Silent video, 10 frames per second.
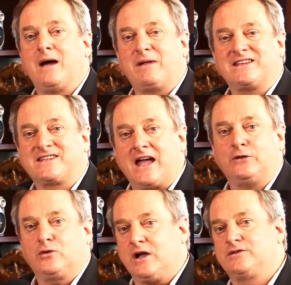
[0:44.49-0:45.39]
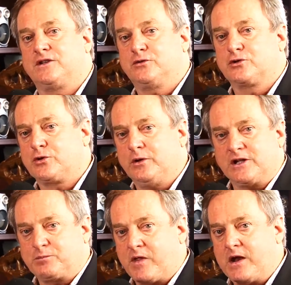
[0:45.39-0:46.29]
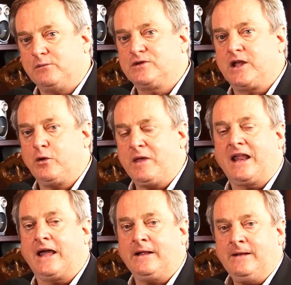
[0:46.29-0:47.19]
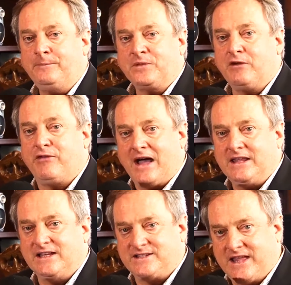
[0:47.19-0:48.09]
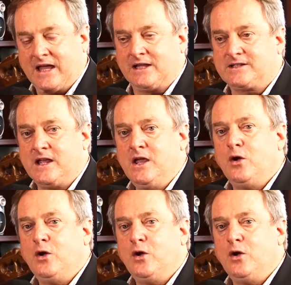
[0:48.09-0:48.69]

abraçado causas do Sul e nós poderíamos enumerar várias delas.